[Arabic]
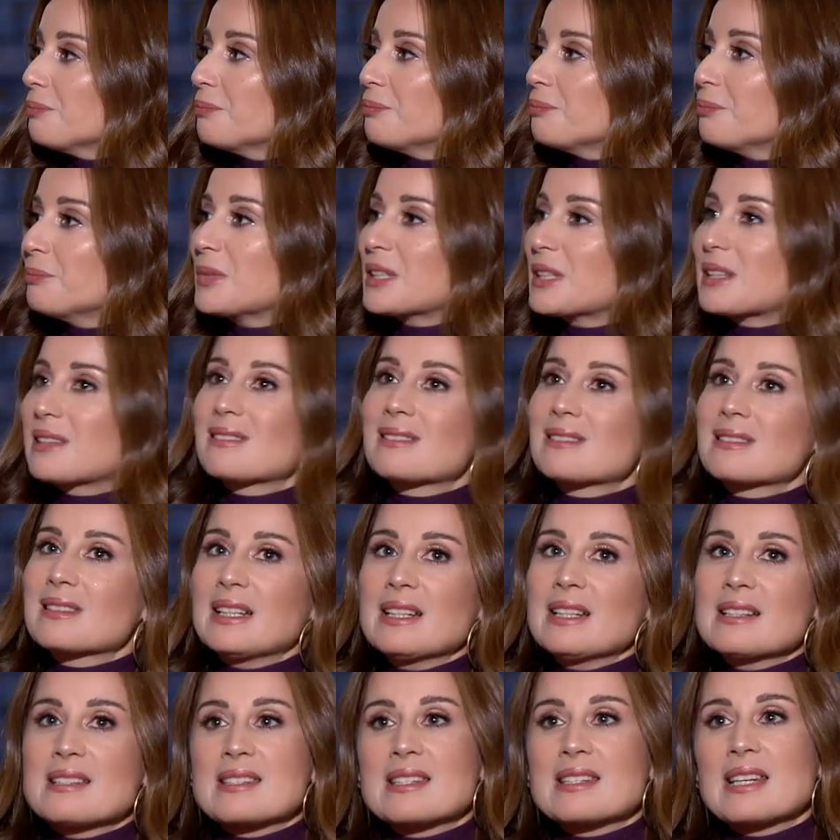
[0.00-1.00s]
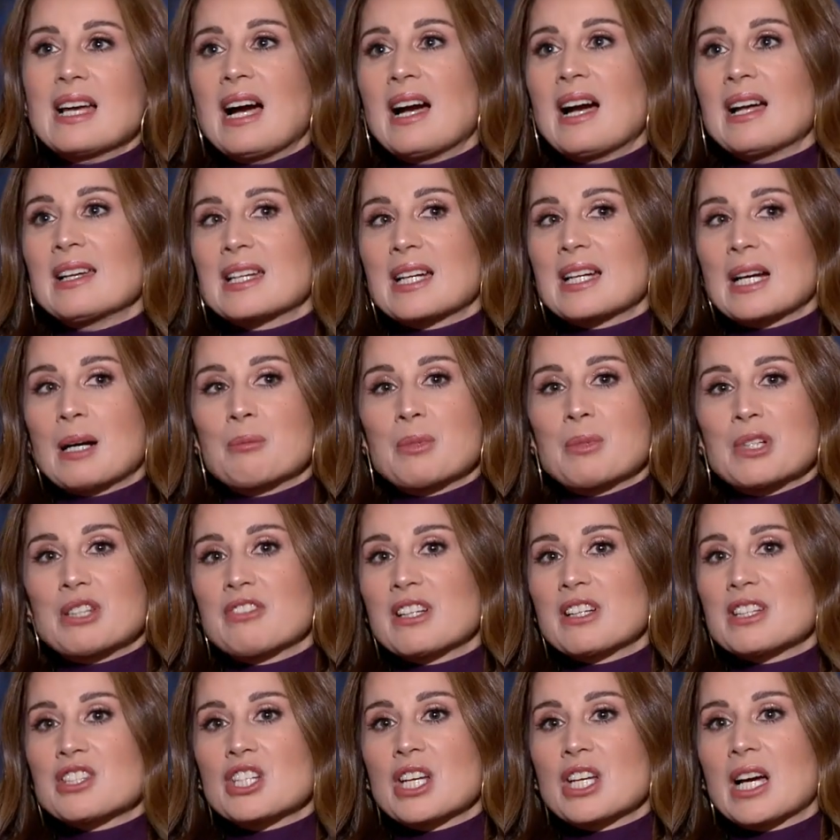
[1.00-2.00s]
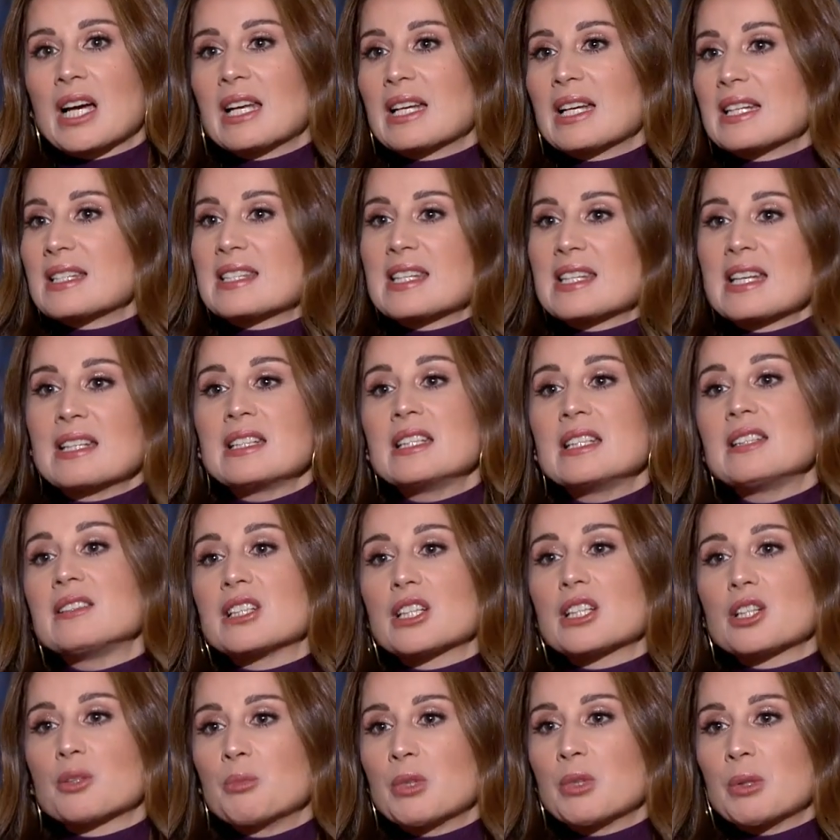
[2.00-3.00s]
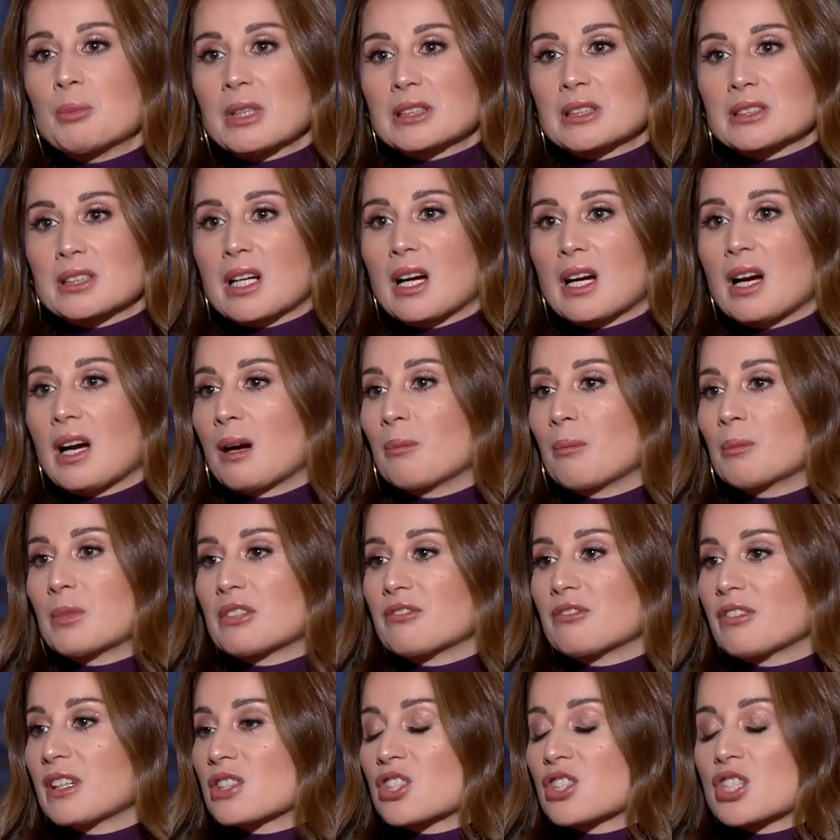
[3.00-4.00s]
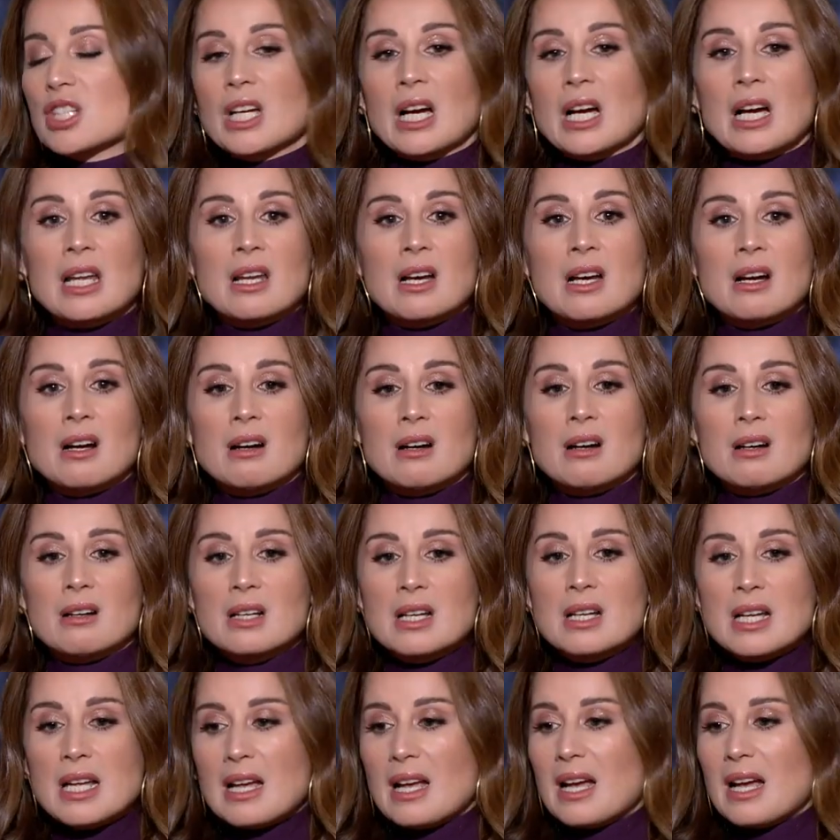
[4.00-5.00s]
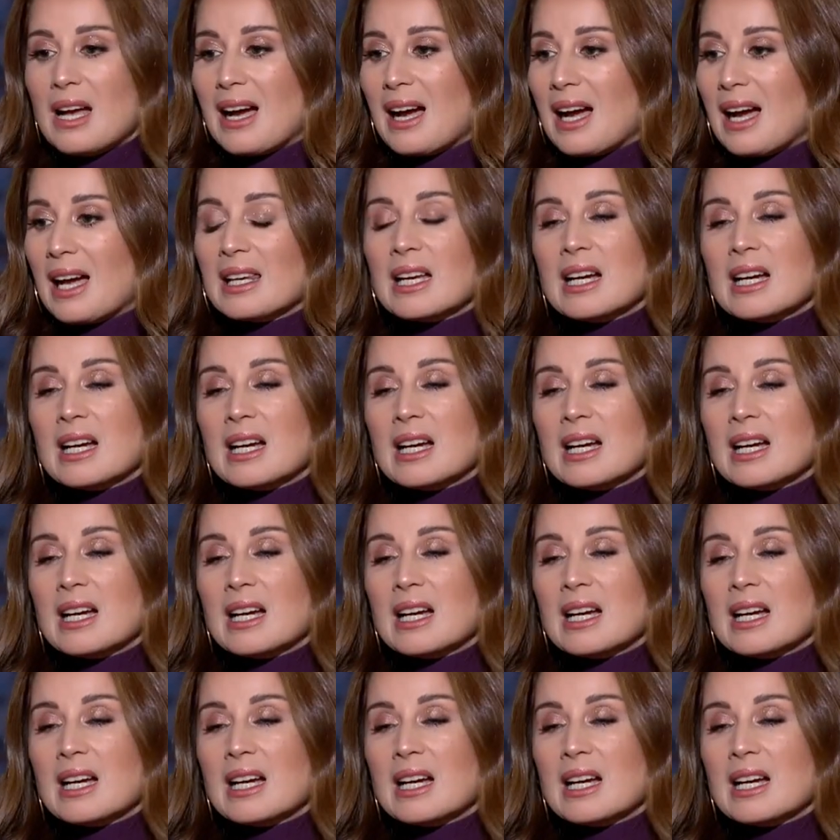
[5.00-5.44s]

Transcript: بتحسي حالك عم بتفتشي على انسانيتك بمطرح عم بتفتشي على على